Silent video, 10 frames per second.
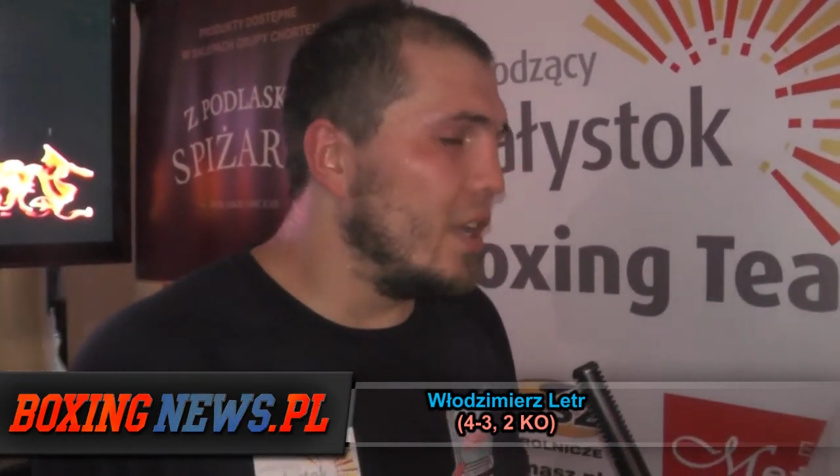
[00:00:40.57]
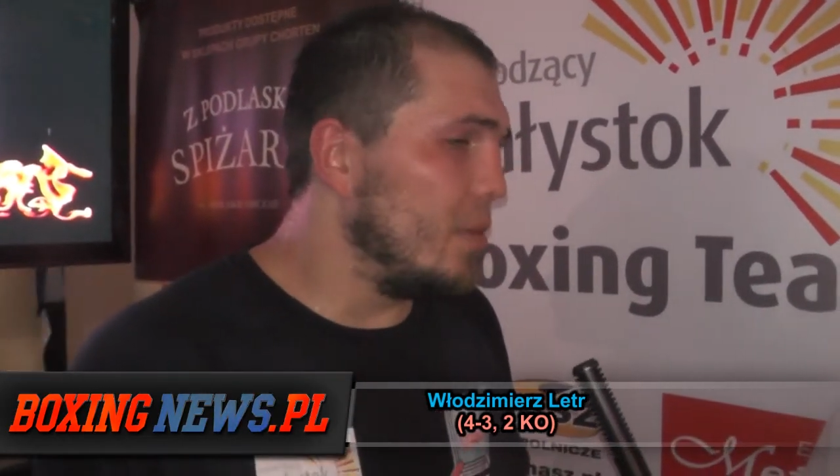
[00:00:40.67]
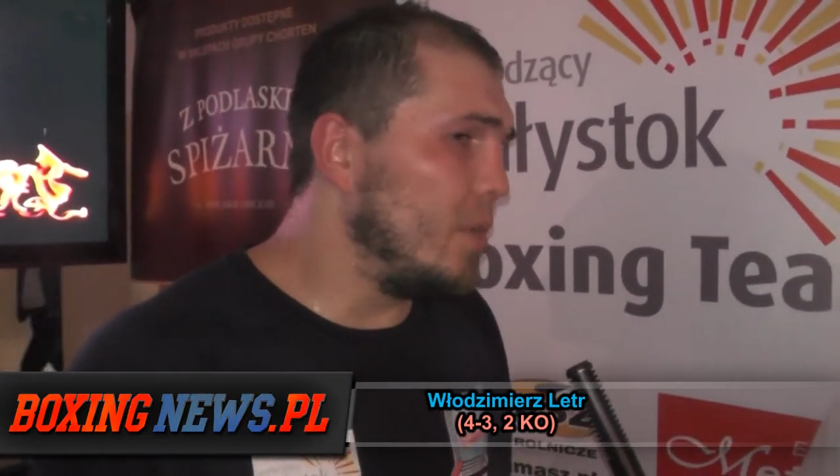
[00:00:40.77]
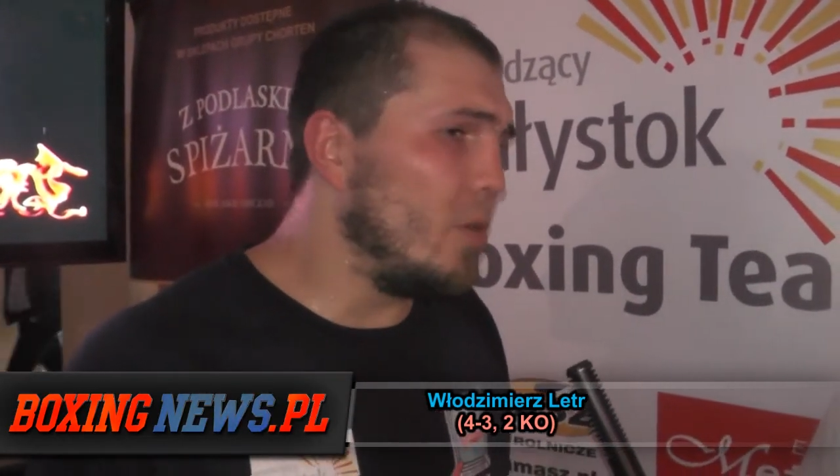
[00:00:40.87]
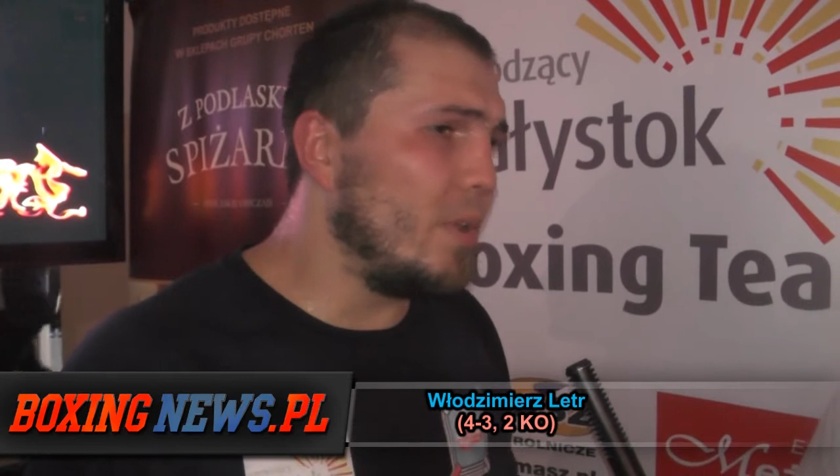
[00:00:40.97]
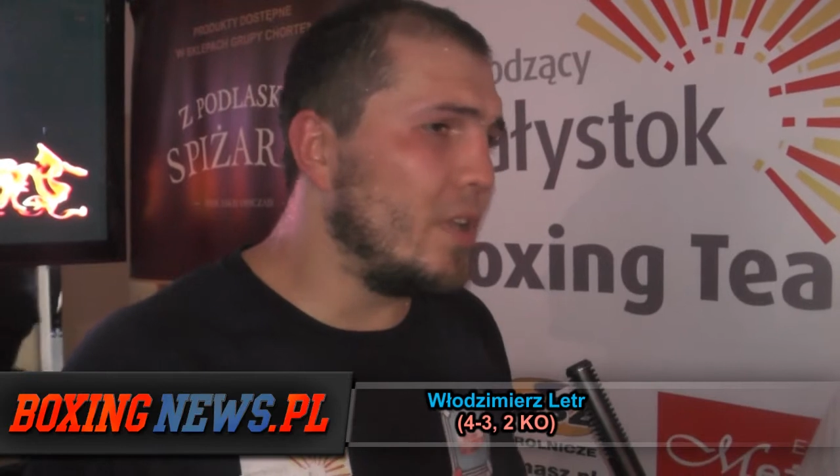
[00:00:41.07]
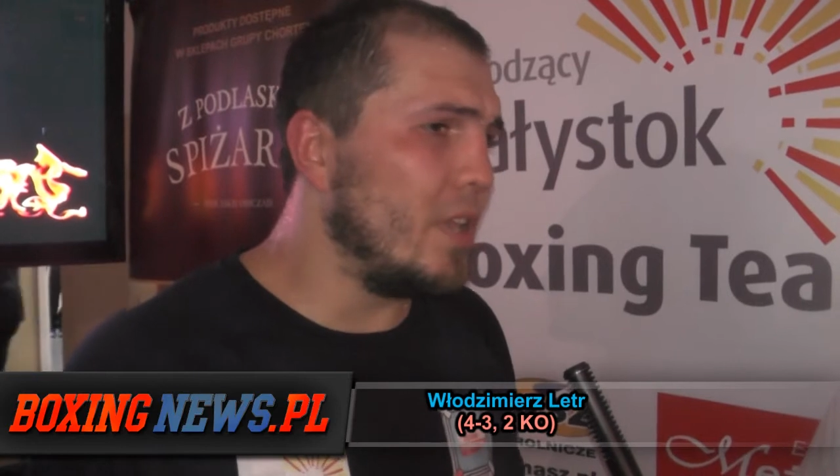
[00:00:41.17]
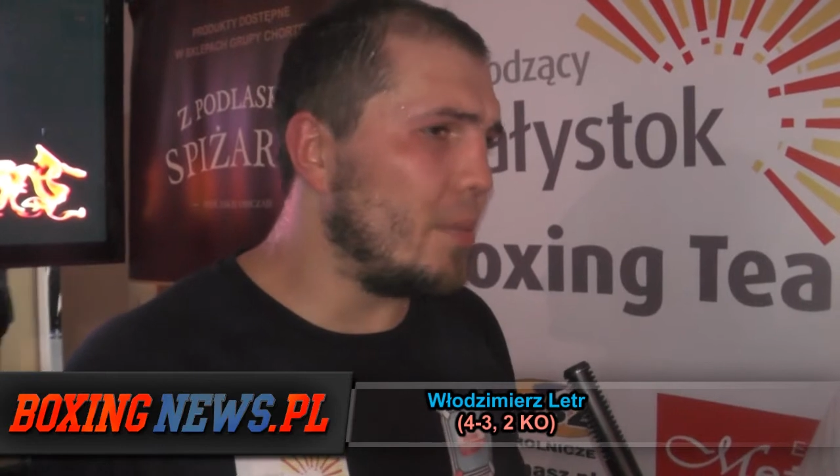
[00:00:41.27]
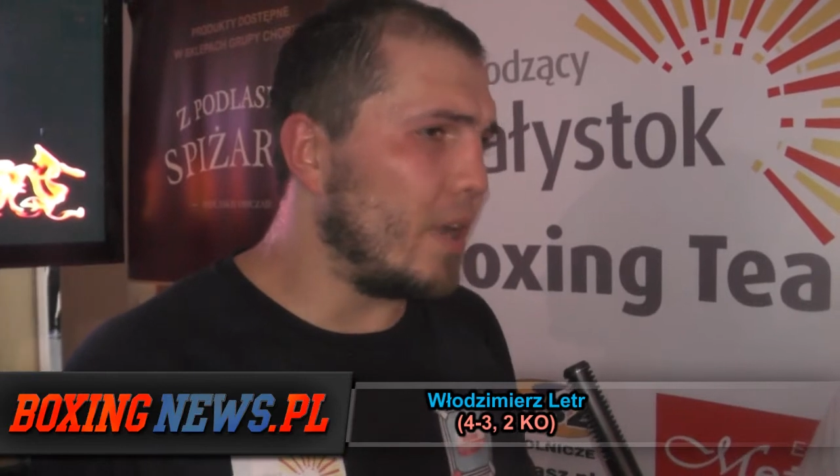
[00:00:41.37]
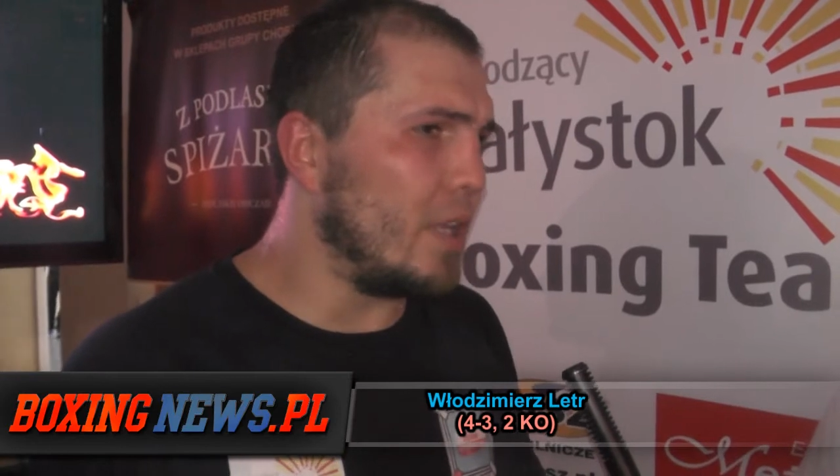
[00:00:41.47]
I bił mi
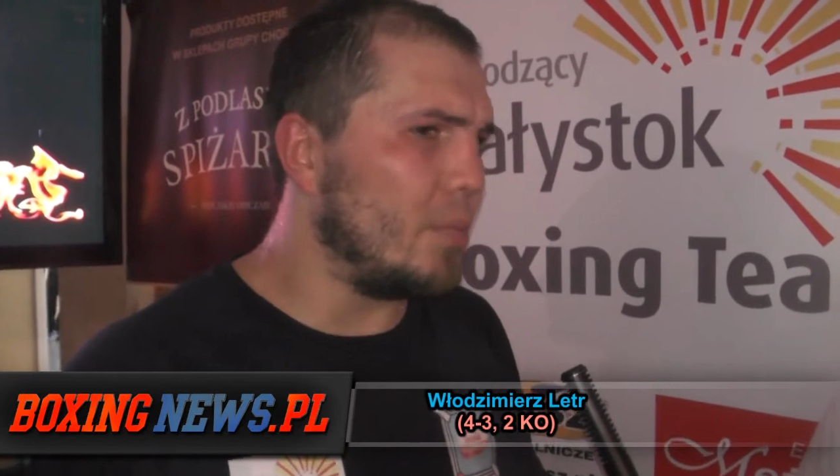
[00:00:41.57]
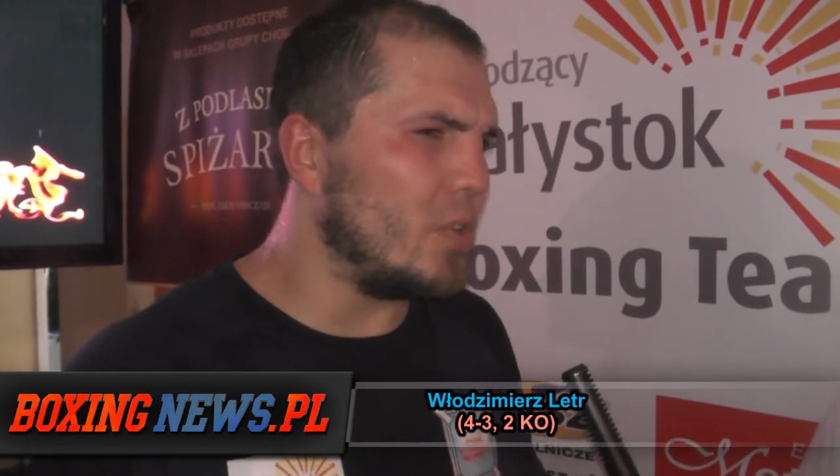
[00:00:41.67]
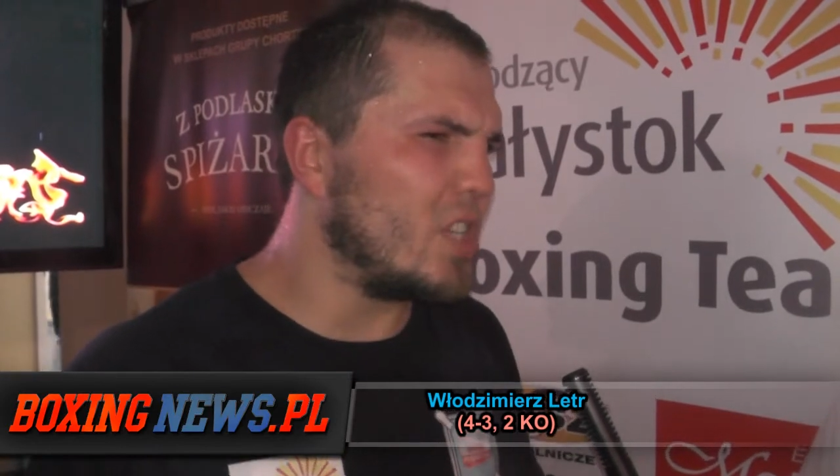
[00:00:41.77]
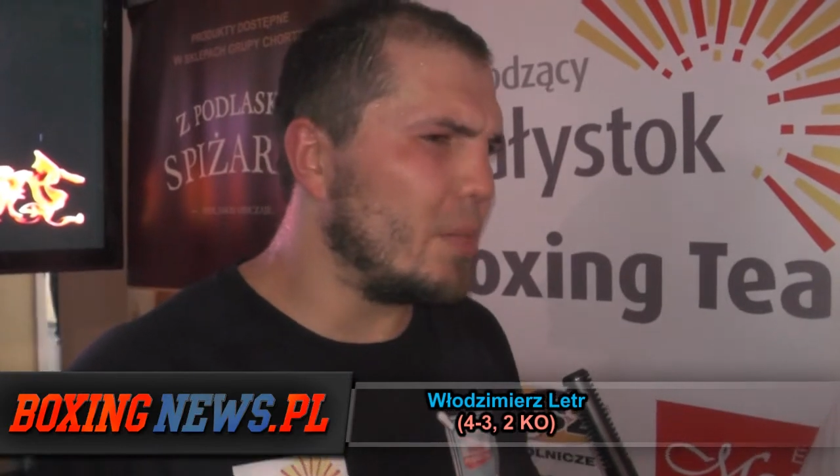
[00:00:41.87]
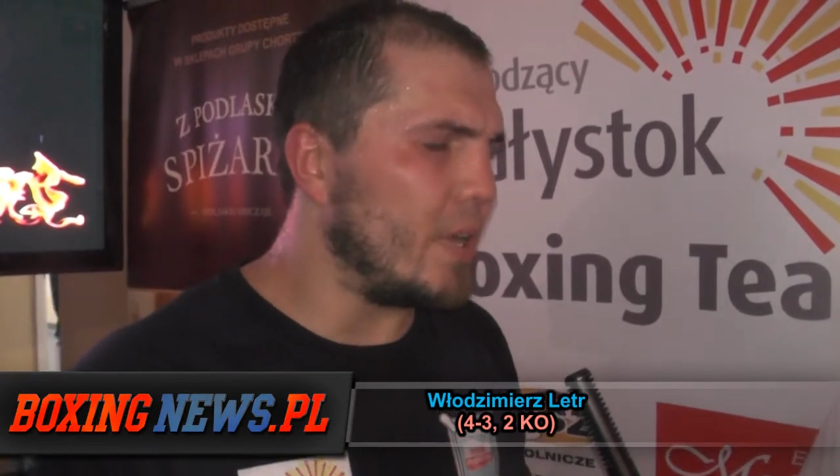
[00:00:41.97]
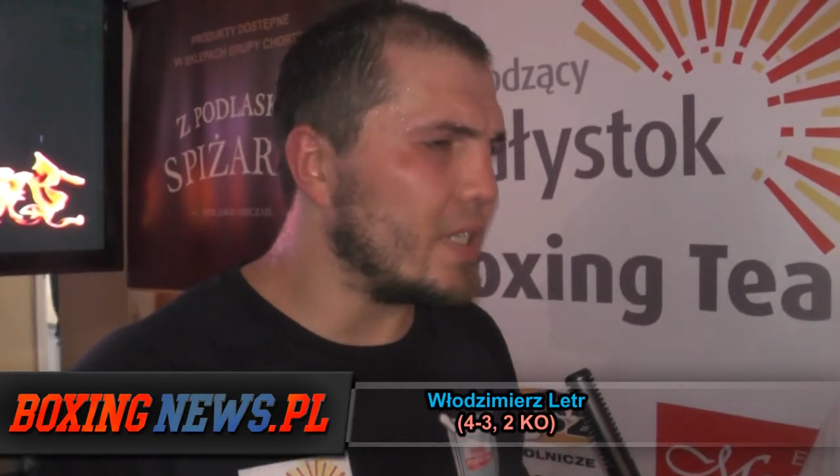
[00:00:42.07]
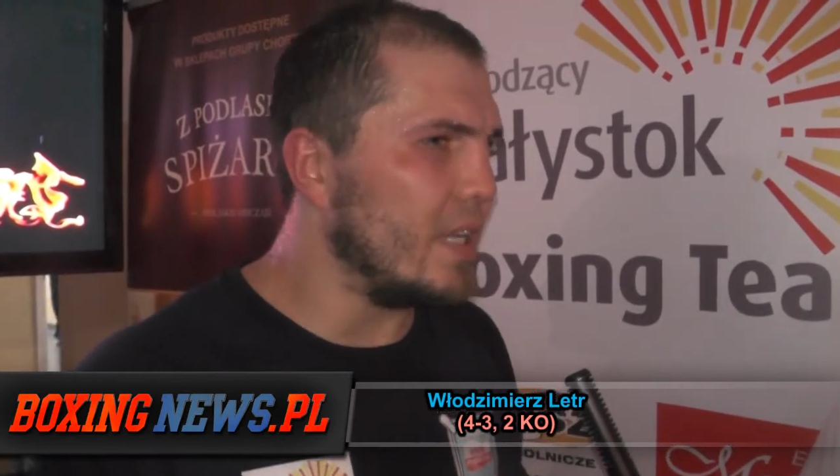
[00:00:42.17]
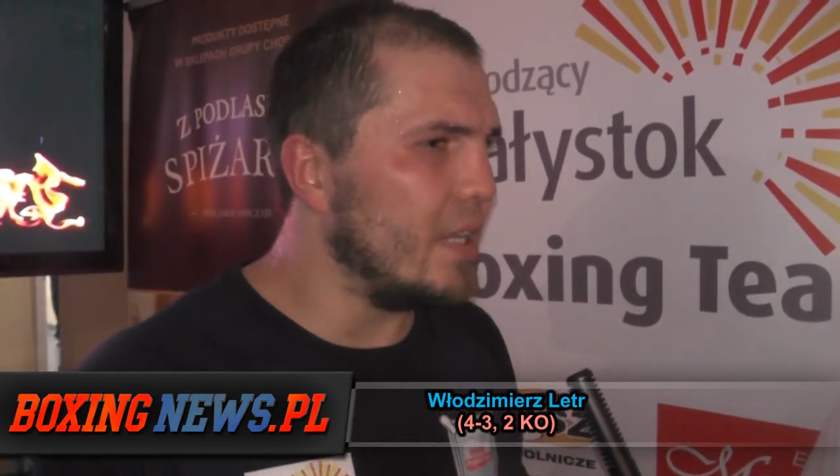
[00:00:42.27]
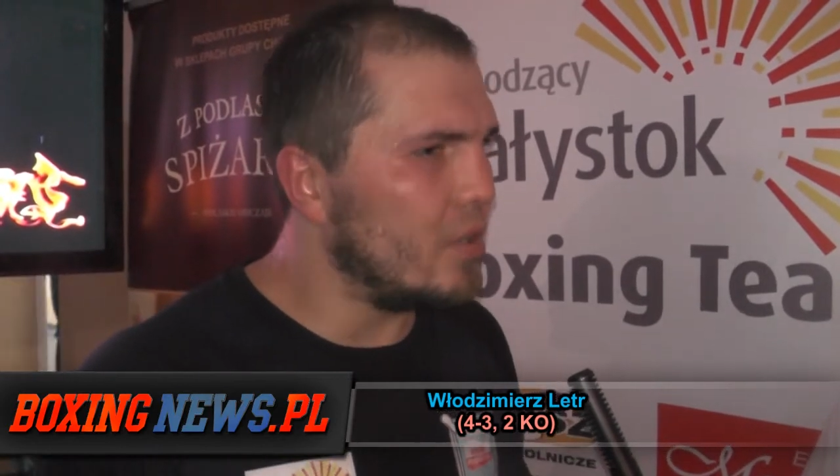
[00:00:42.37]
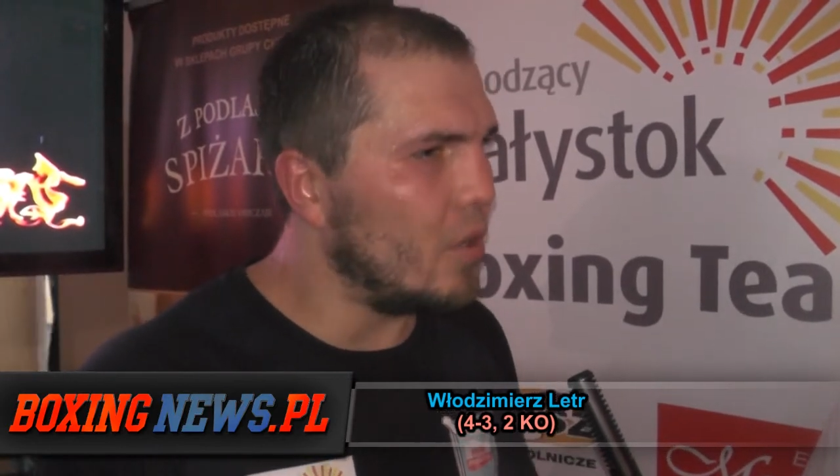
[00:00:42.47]
naprawdę poniżej
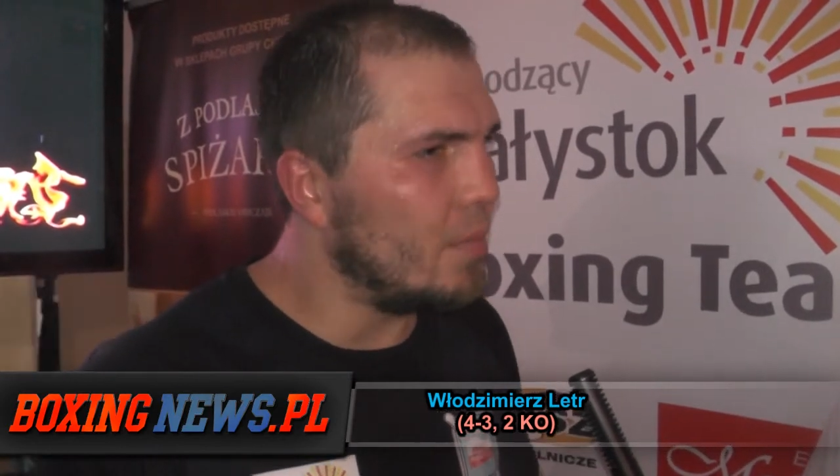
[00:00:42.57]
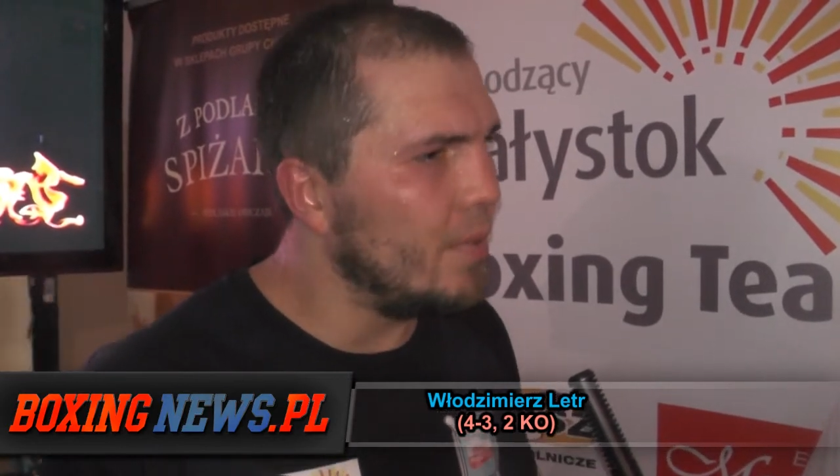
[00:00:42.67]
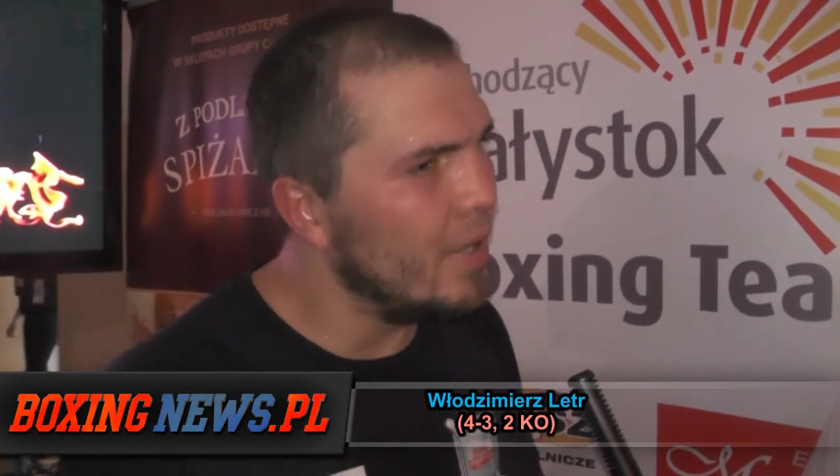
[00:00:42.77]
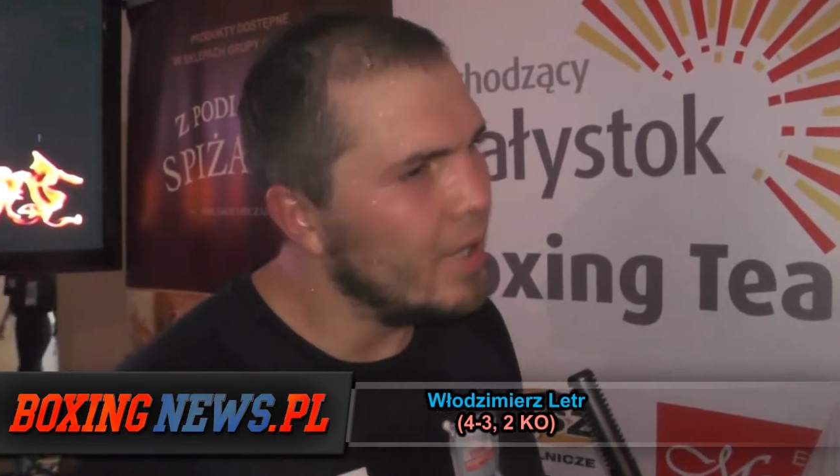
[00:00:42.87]
pasa i to